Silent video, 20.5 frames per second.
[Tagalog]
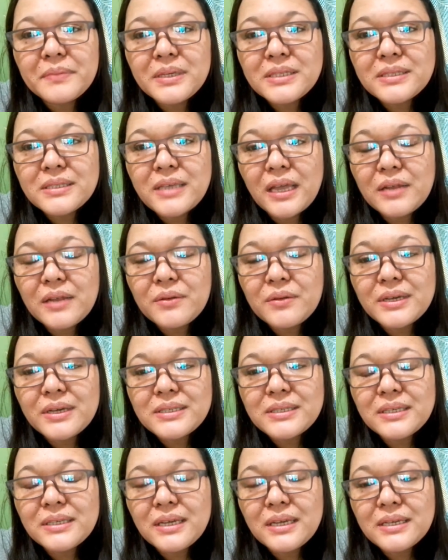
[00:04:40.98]
style ko
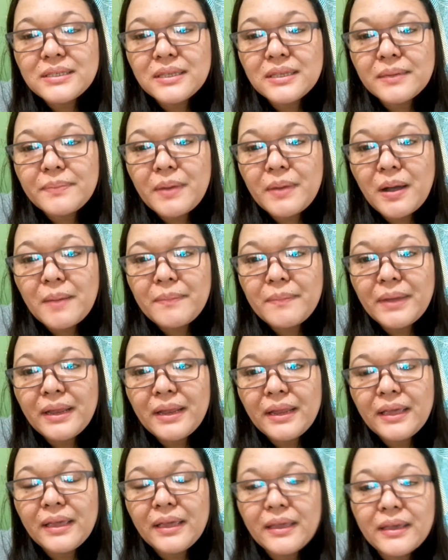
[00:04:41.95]
kasi guys ng
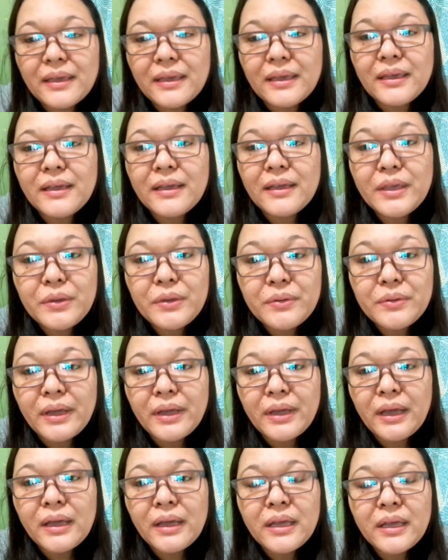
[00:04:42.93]
pamalengke, ngayon
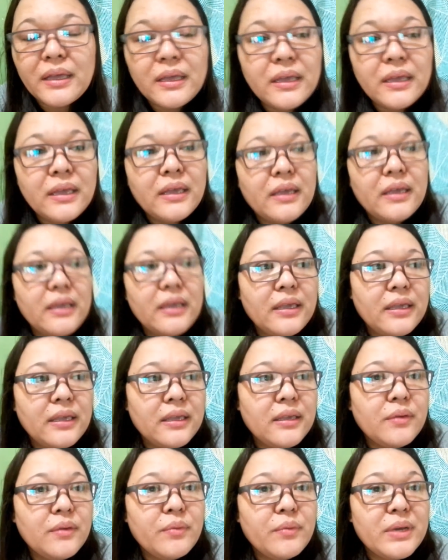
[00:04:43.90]
ha,
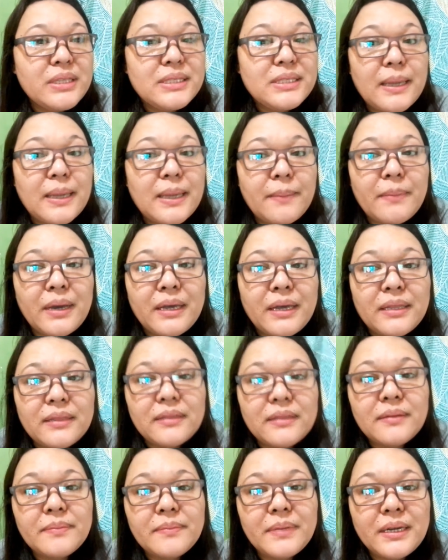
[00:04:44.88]
eh, once a month,
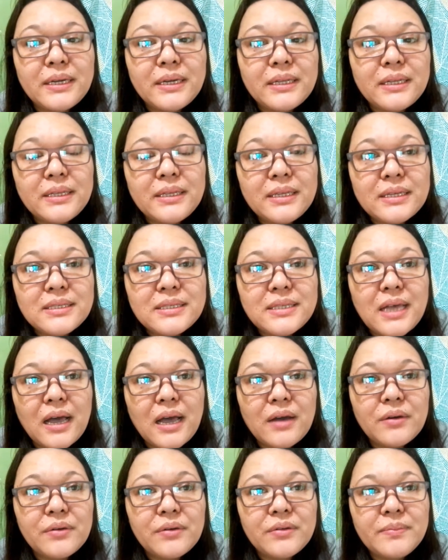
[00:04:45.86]
pagdating ng
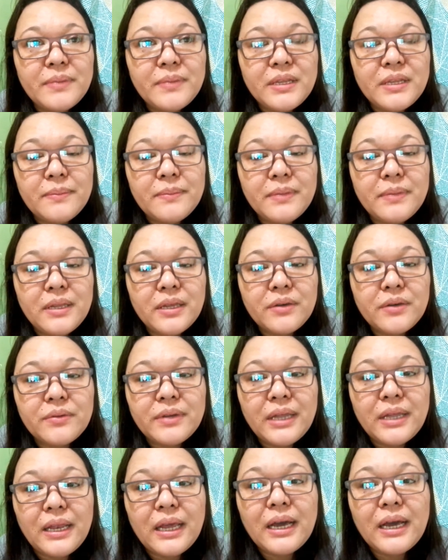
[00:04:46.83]
sahod, binibili ko
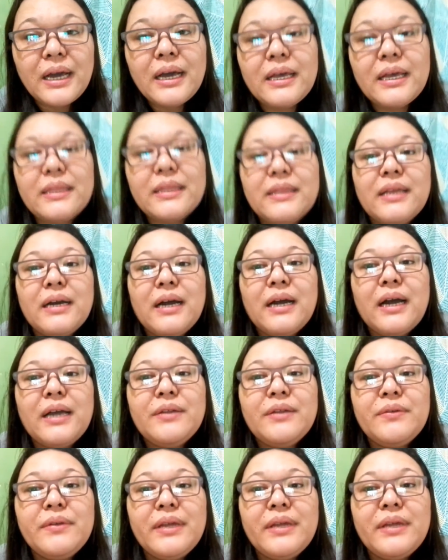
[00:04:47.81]
na lahat,
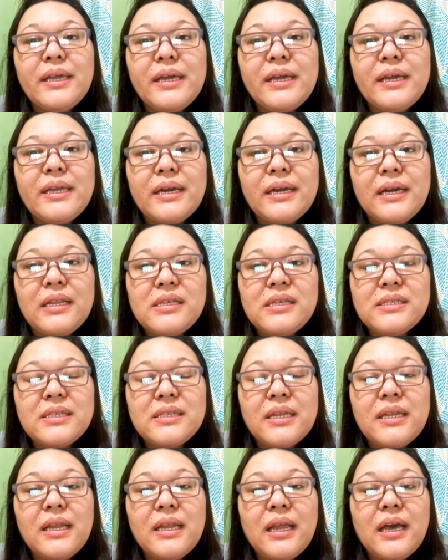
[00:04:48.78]
nakaano na yan,
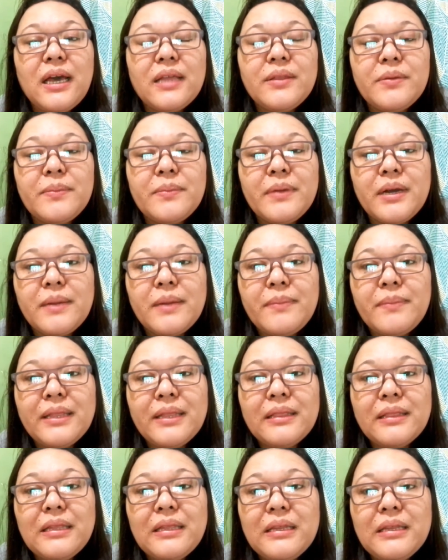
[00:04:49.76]
nakalista na lahat yung mga
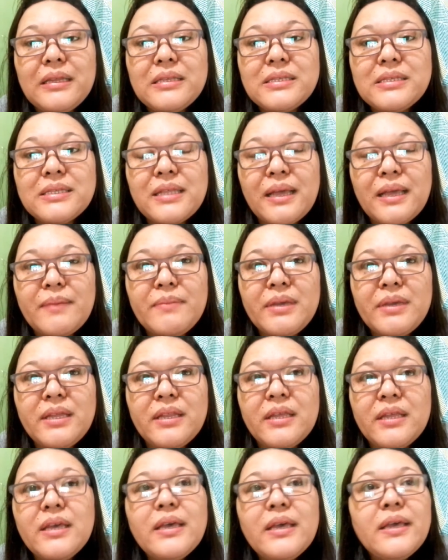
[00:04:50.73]
monthly needs namin.
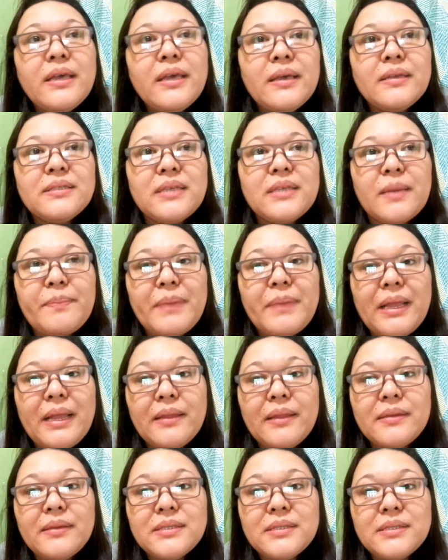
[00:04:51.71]
Sa,
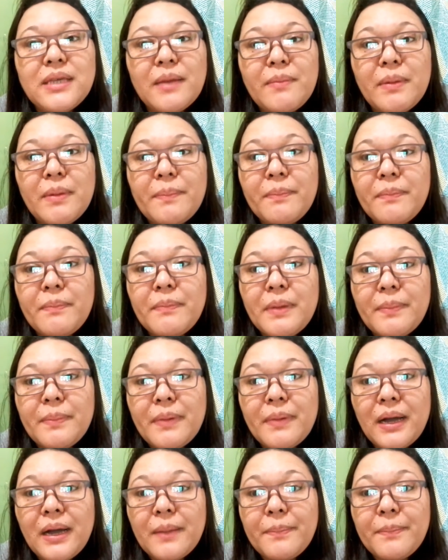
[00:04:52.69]
pal- sa map-
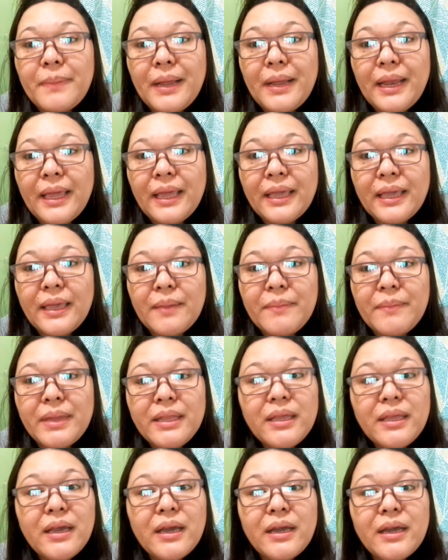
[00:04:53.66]
mapapalengke
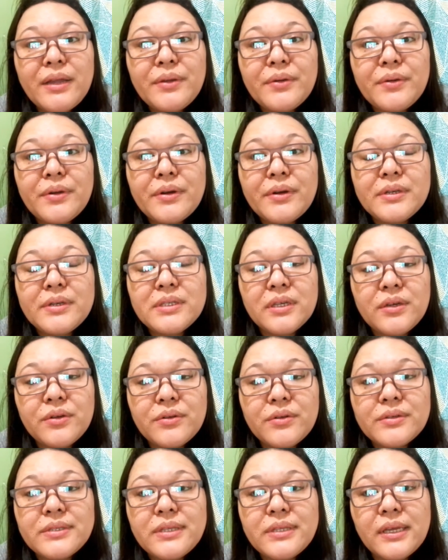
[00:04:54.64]
man yan or sa
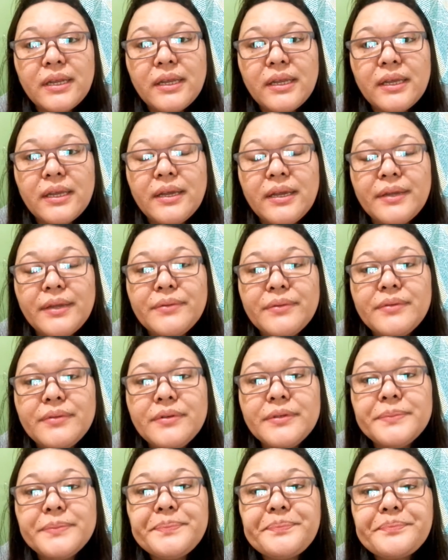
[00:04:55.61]
grocery,
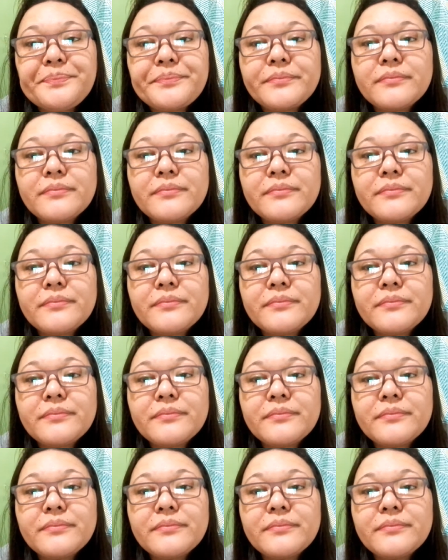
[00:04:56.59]
ganun.